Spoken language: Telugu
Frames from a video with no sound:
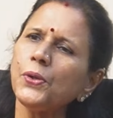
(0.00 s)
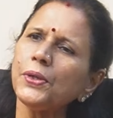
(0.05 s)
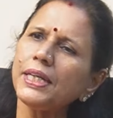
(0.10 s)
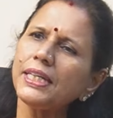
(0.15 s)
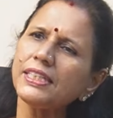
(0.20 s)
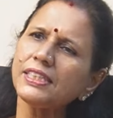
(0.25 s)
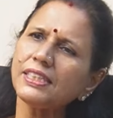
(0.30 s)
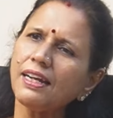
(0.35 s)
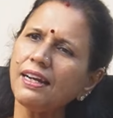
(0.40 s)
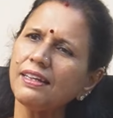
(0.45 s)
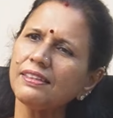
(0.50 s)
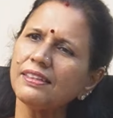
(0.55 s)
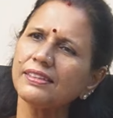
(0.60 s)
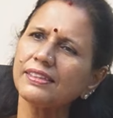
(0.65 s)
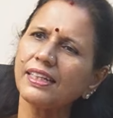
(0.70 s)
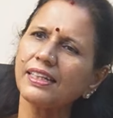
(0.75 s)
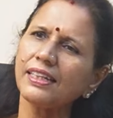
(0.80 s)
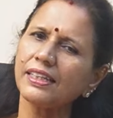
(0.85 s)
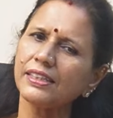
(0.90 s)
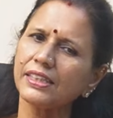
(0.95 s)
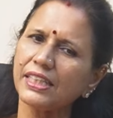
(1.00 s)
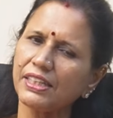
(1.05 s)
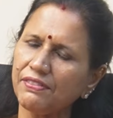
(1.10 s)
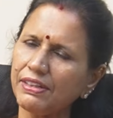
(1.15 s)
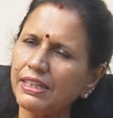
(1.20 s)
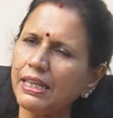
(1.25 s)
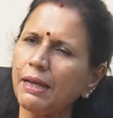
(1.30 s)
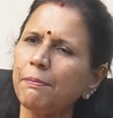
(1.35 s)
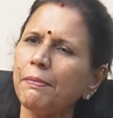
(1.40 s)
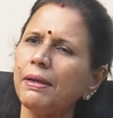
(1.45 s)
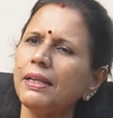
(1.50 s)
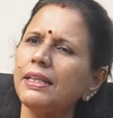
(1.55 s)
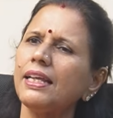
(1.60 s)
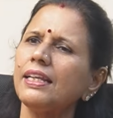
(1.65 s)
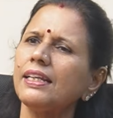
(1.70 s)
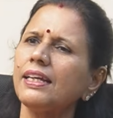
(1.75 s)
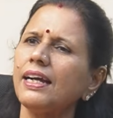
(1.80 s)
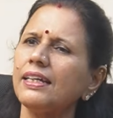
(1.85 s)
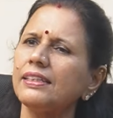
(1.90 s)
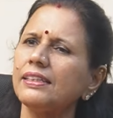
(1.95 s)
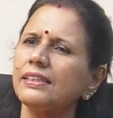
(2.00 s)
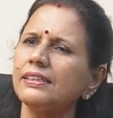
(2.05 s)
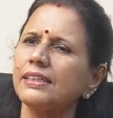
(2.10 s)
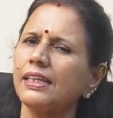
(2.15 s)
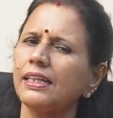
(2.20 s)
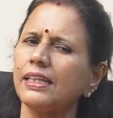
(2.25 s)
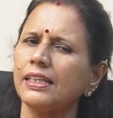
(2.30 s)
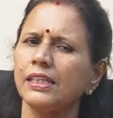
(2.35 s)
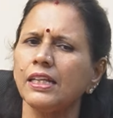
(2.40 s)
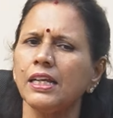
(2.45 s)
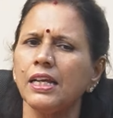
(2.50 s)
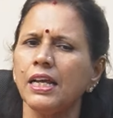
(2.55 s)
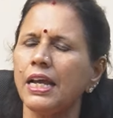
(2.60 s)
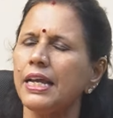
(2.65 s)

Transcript: లోకేష్ కాదంటలేదు ఈవెన్ ఎమ్మెల్యేలు కాదంటలేదు